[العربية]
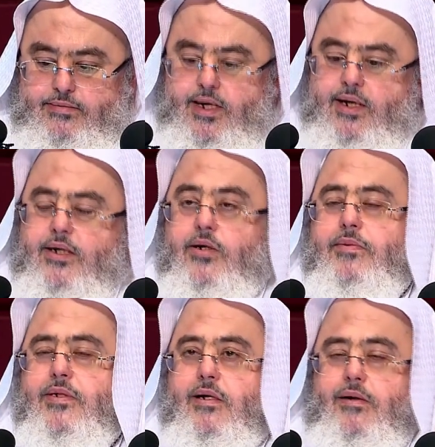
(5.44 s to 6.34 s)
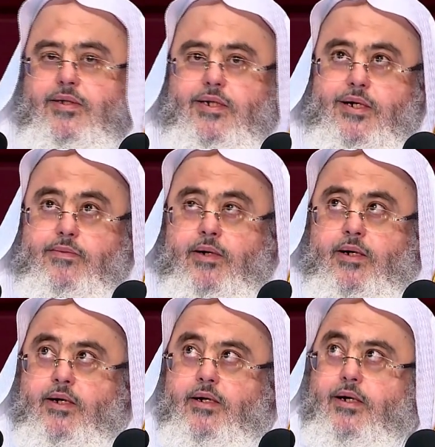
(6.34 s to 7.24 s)
يعني النبي صلى الله عليه وسلم
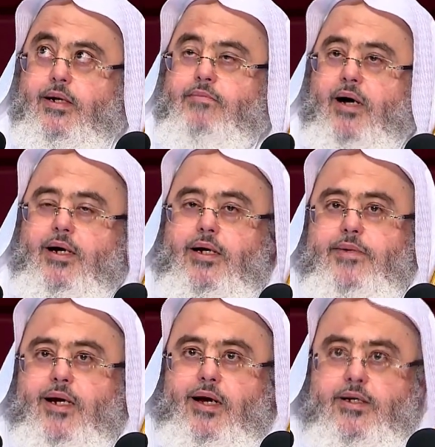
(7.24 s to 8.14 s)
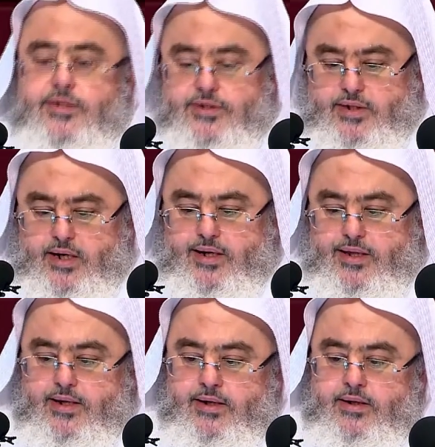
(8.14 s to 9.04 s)
لما علمنا الحج
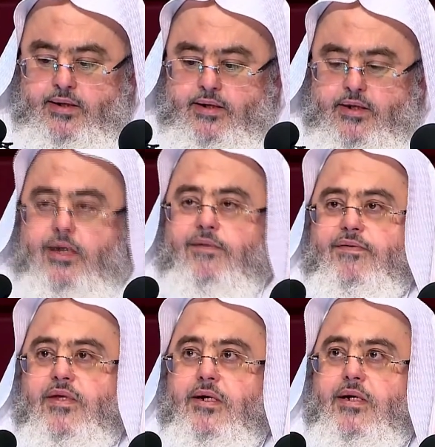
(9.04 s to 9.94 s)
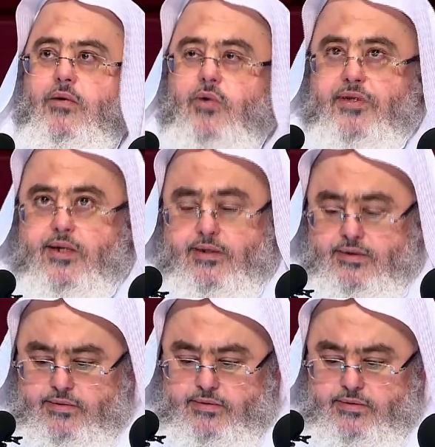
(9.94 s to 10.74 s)
هذا كيف ترك الوطن